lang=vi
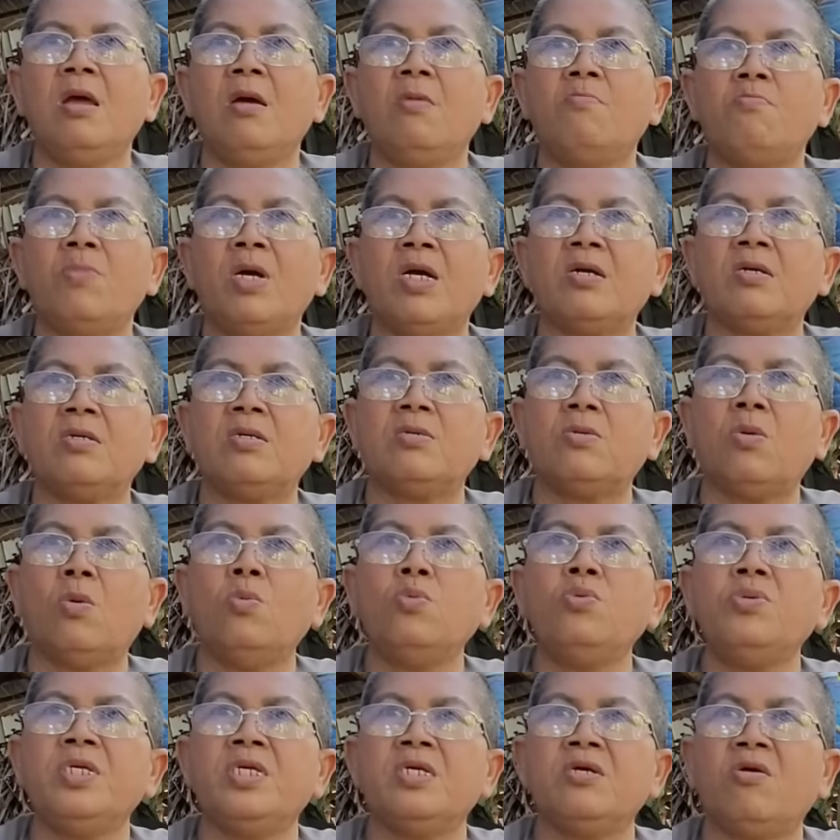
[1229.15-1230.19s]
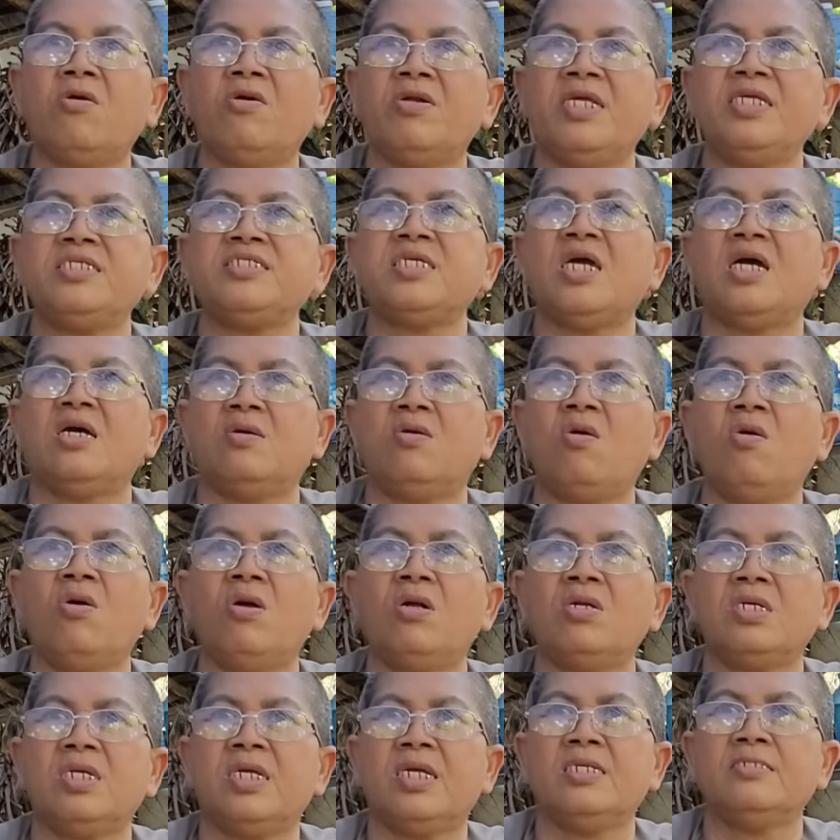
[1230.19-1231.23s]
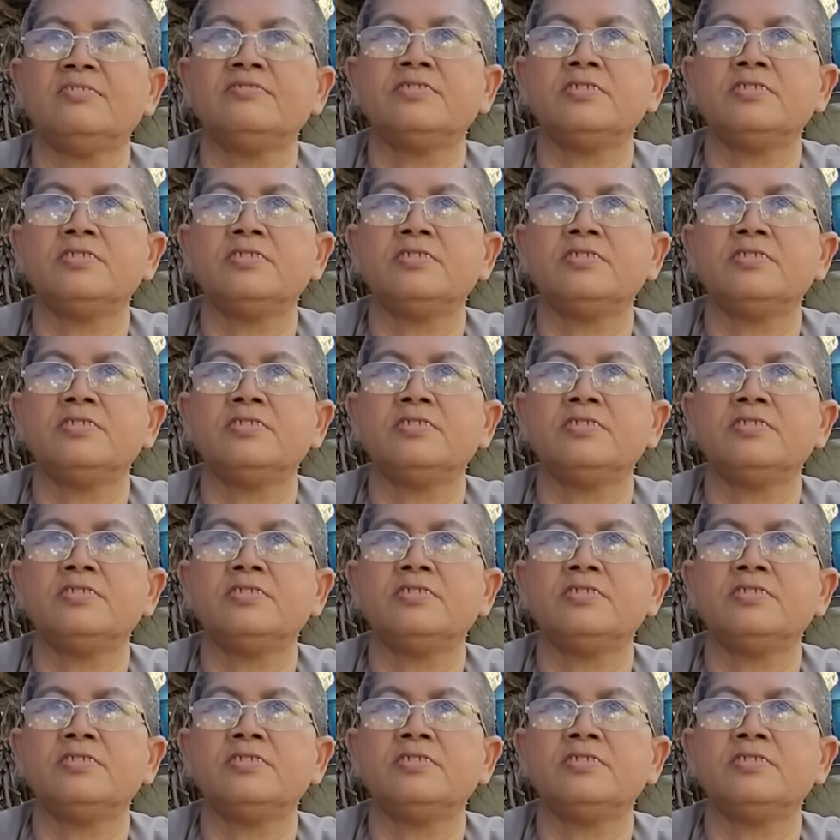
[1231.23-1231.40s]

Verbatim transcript: mà cụ quyền ngồi để chờ con nè